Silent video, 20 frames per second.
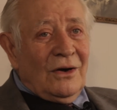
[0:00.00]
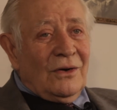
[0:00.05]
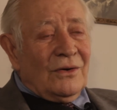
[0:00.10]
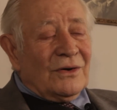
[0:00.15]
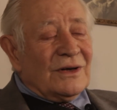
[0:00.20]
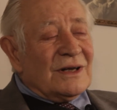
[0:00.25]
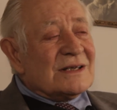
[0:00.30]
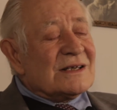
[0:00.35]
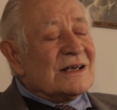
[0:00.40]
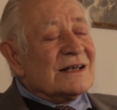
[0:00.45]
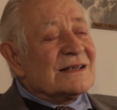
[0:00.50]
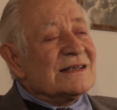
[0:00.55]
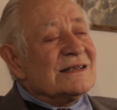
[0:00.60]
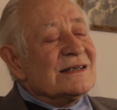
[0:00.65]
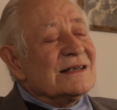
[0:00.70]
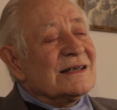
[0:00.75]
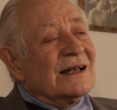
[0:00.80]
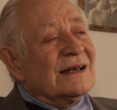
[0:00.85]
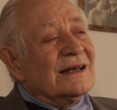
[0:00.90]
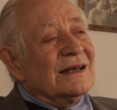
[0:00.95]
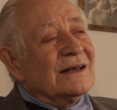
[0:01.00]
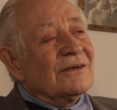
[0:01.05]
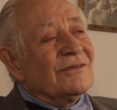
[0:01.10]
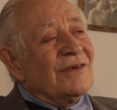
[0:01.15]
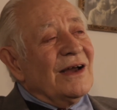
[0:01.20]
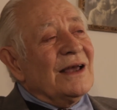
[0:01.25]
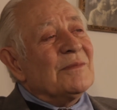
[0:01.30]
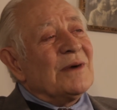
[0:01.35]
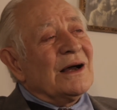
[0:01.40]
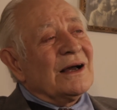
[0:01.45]
Und das hat sich dann in der
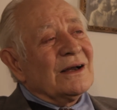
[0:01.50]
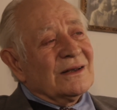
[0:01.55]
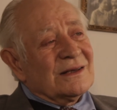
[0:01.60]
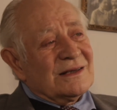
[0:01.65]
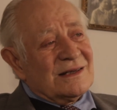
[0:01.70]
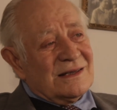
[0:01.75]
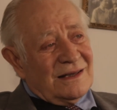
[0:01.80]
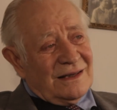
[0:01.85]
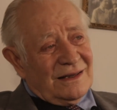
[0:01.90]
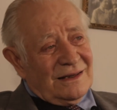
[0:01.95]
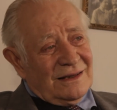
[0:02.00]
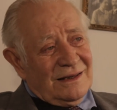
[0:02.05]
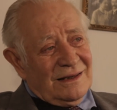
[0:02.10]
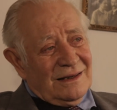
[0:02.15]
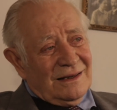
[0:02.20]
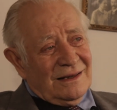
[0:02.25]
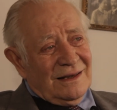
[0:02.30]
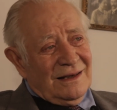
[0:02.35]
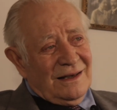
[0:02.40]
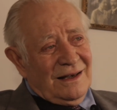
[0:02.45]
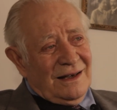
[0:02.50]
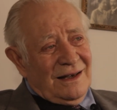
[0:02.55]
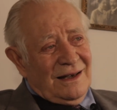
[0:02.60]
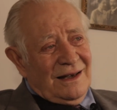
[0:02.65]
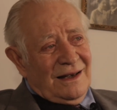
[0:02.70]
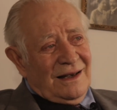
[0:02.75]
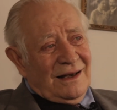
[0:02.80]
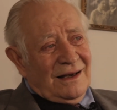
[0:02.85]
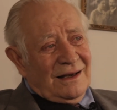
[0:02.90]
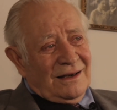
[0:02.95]
Weimarer Zeit,
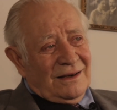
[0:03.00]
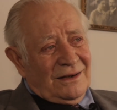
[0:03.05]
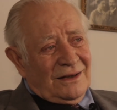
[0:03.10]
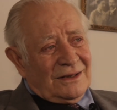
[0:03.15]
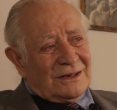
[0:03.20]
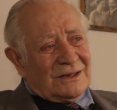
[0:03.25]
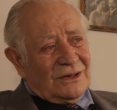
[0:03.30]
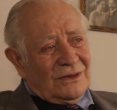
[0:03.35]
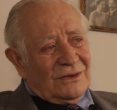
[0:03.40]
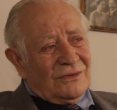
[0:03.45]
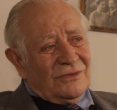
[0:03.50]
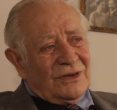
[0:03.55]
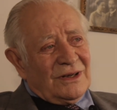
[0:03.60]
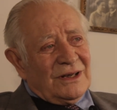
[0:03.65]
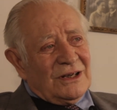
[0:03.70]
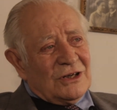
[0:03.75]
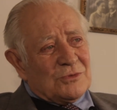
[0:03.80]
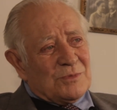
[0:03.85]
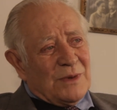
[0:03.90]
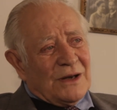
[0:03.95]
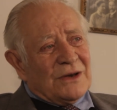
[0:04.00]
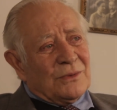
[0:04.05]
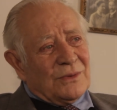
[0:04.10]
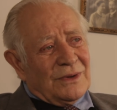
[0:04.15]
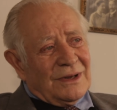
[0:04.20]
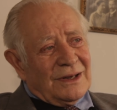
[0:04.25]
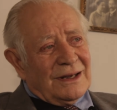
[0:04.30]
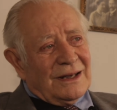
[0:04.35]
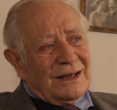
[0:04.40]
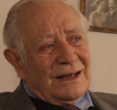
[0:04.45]
äh, hat es da wirklich
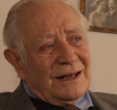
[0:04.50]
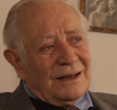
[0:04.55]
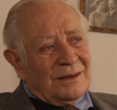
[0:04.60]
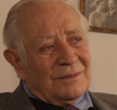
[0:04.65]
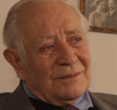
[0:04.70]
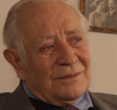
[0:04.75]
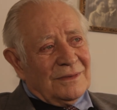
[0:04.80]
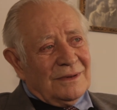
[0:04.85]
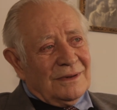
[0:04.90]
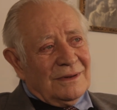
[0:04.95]
Spannungen gegeben.